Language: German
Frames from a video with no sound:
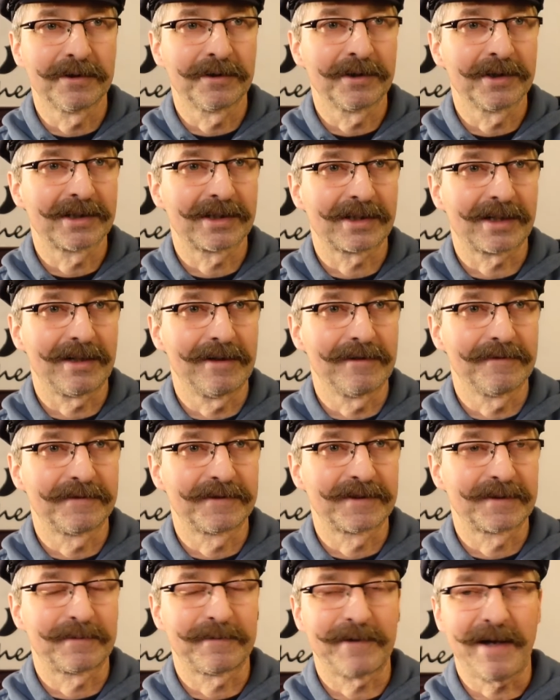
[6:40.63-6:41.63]
heute
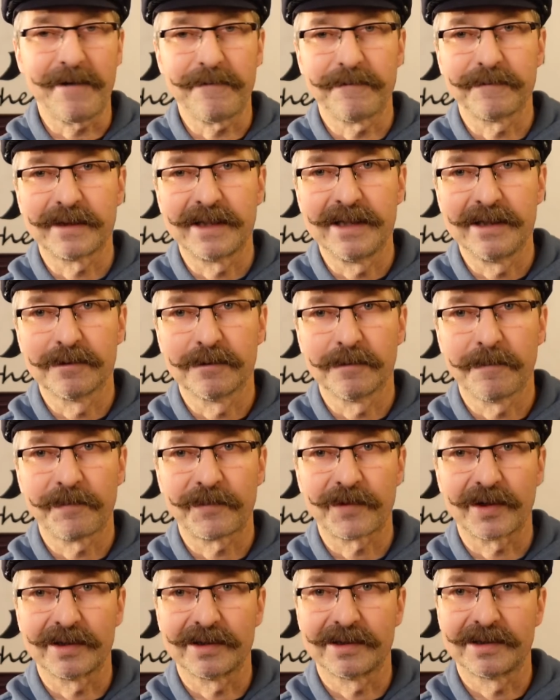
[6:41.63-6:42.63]
Ralfs Pfeifenkino,
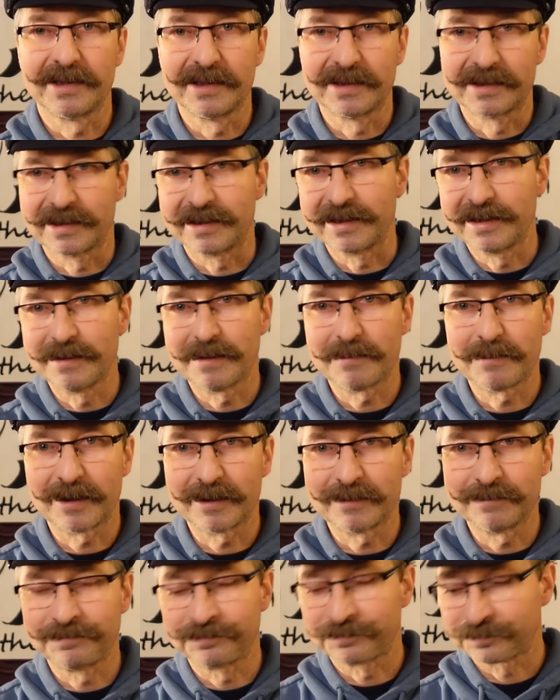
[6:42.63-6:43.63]
dann Dieter
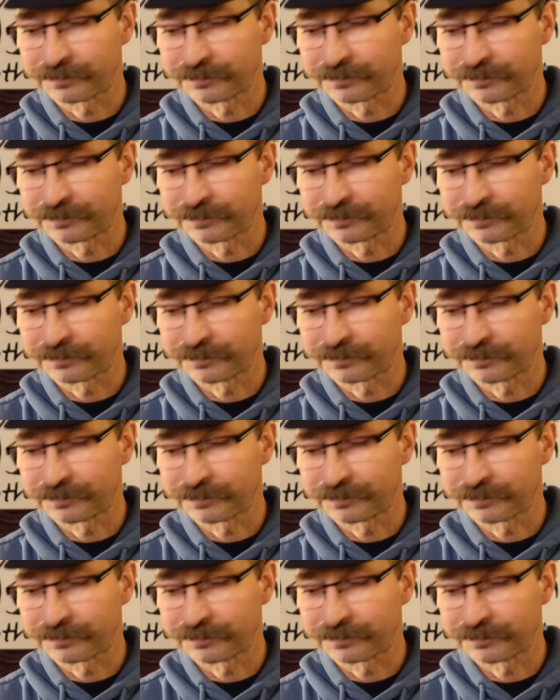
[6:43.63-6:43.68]
Niemann